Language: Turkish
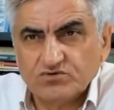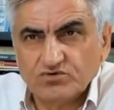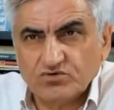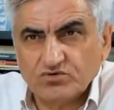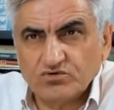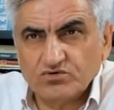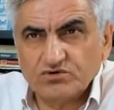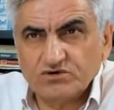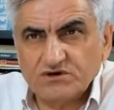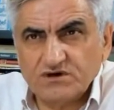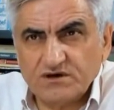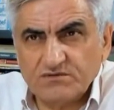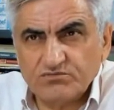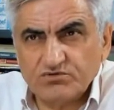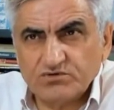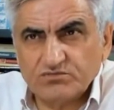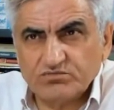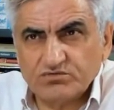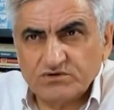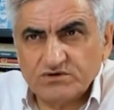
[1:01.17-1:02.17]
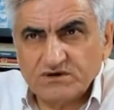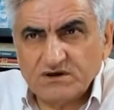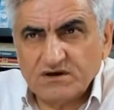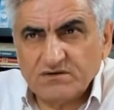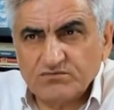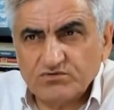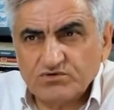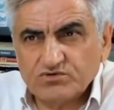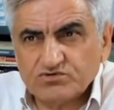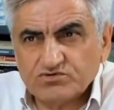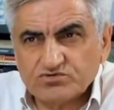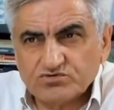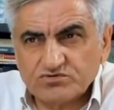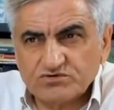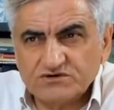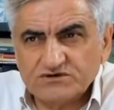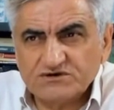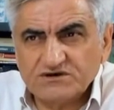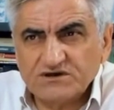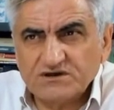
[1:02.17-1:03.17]
Onu yiyemiyor, bunu yiyemiyor.
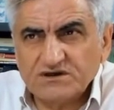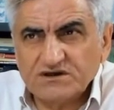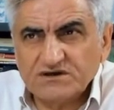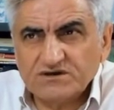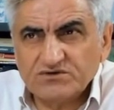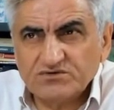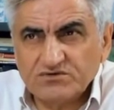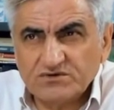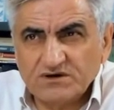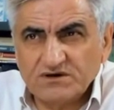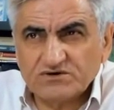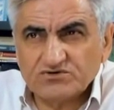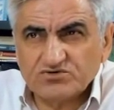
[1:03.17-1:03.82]
Sulu şeyler yiyorlar,